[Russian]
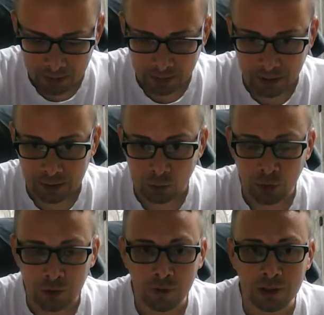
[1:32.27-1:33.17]
А, ну
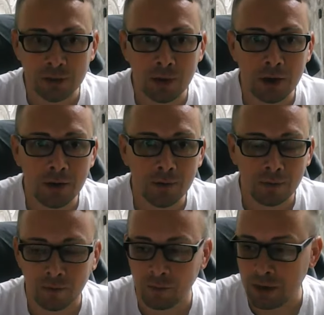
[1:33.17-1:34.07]
и, видимо,
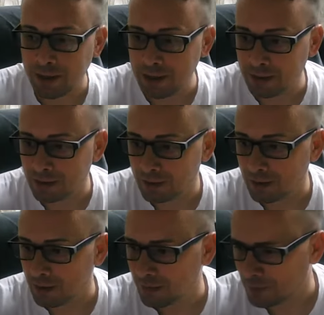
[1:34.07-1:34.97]
в моих...
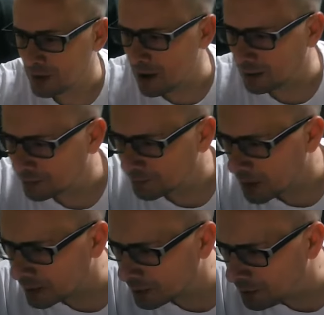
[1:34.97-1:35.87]
Э, так,
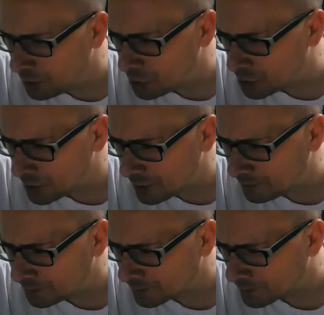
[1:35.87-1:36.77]
отлично
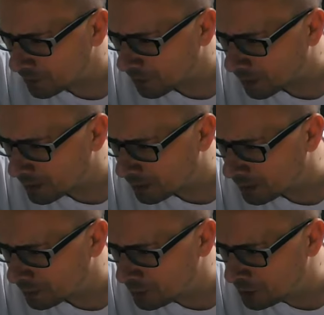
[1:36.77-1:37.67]

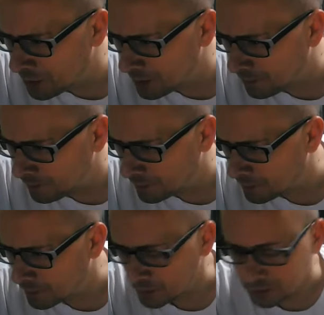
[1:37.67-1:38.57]
э, видно,
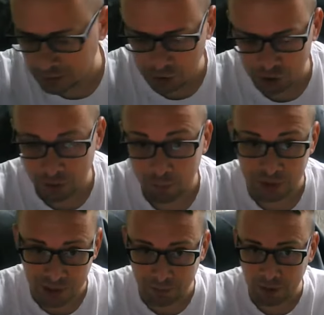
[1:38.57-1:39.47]
слышно.
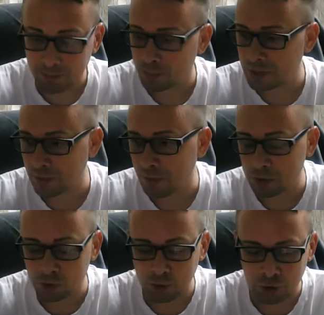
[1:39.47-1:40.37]
Спасибо, спасибо
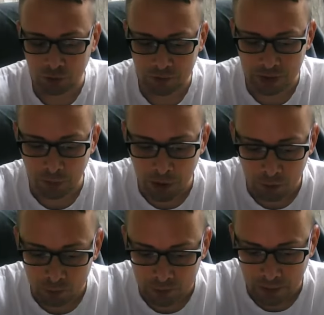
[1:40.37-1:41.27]
большое за
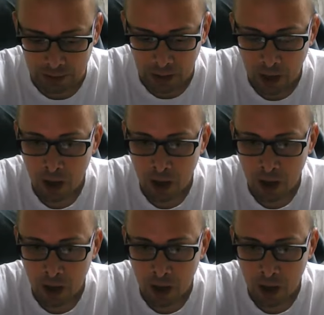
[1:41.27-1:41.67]
обратную связь.